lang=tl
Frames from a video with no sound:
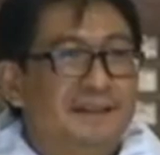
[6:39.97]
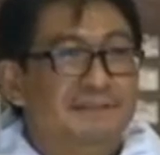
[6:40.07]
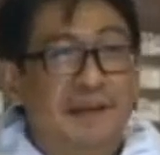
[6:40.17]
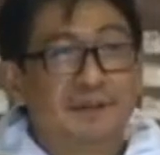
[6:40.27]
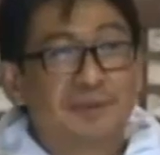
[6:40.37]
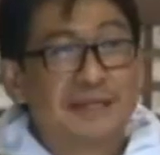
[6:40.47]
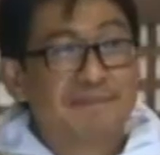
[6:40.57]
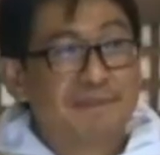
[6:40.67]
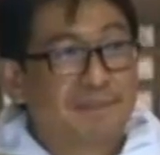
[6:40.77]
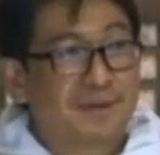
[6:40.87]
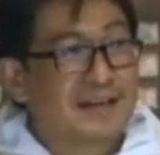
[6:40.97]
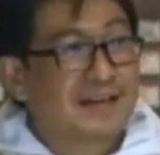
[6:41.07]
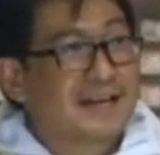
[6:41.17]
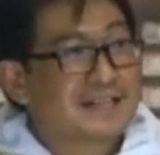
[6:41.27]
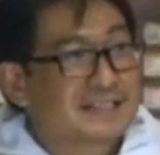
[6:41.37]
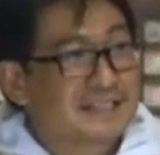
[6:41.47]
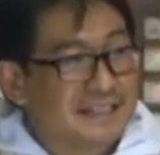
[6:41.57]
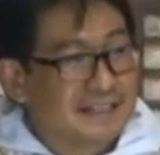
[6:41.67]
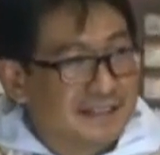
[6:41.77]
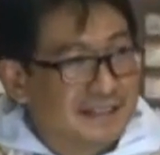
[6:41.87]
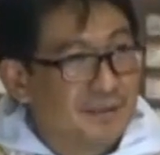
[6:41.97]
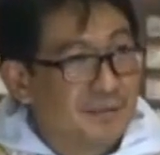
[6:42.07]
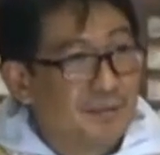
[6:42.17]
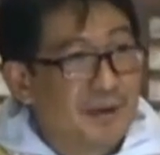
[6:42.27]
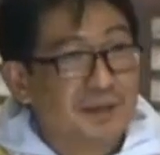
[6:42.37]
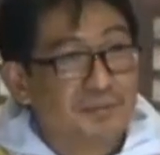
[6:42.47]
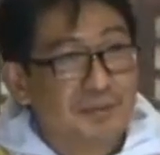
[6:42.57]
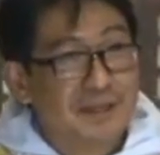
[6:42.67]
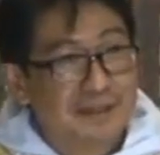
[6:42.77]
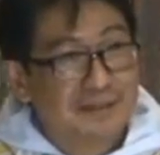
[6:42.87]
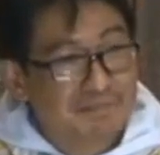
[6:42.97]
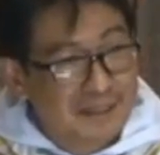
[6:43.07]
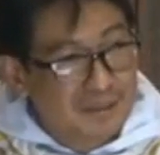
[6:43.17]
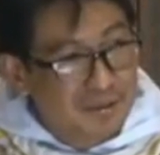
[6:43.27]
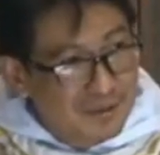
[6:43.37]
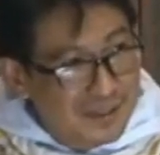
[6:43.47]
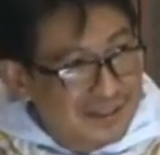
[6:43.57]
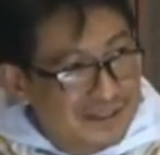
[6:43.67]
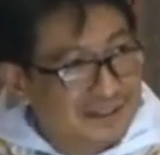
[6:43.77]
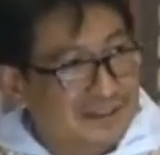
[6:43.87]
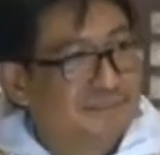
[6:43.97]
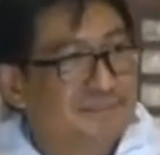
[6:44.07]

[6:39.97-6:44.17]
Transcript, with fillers: Eventually, people are asking, when will it be okay?